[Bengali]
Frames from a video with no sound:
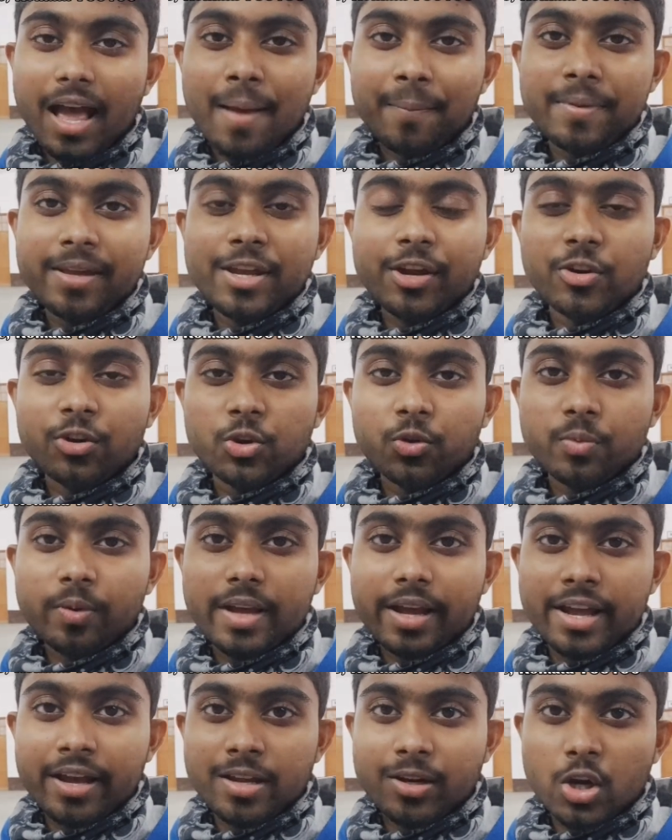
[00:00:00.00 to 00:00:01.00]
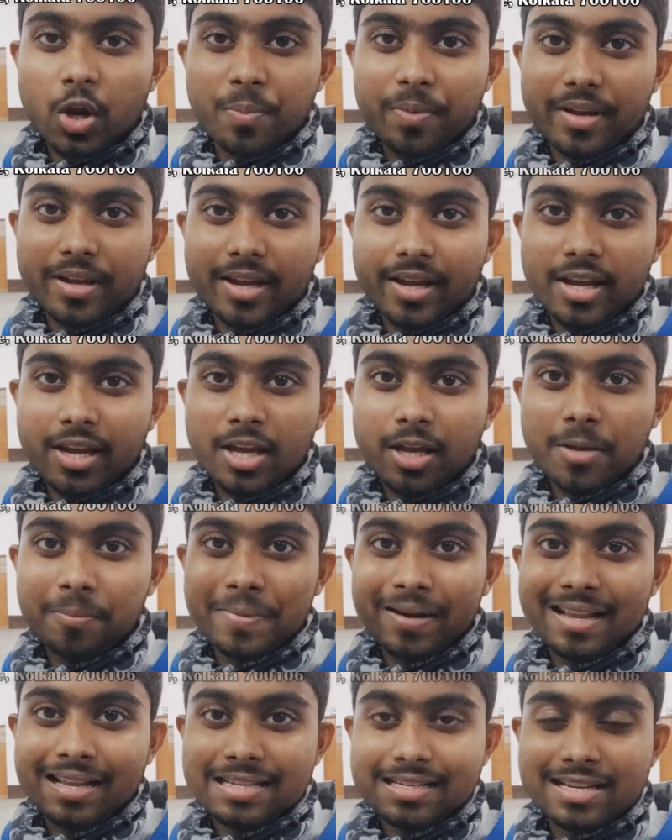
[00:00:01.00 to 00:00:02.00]
আমি ইউটিউবে এই টপিকে
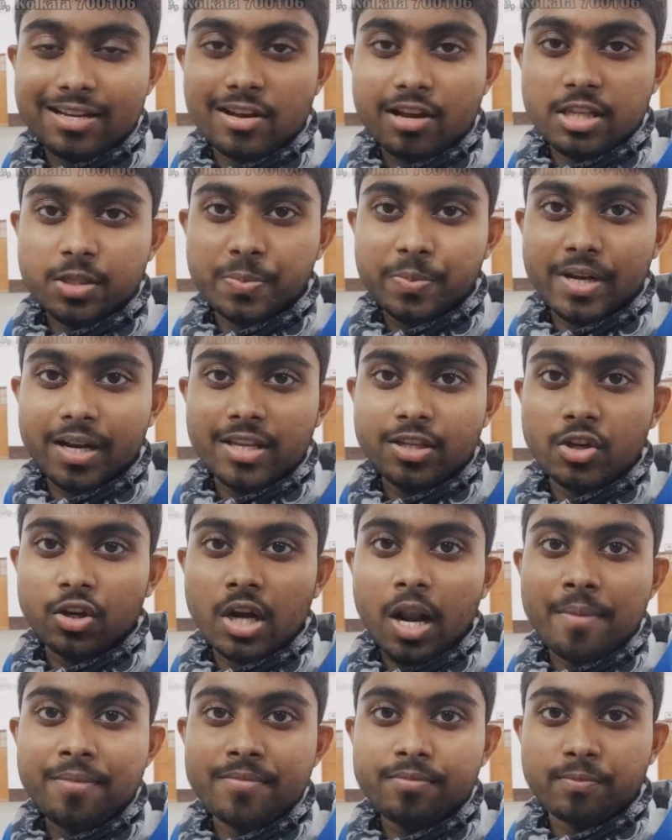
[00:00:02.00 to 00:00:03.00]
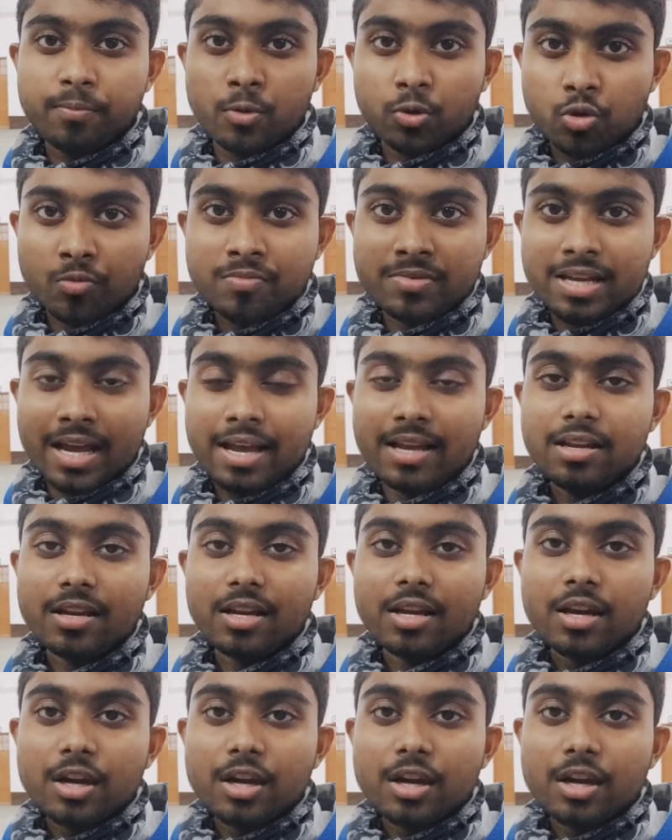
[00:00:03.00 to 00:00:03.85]
মানে সেই হসপিটালে যখন আমি প্রথম যাই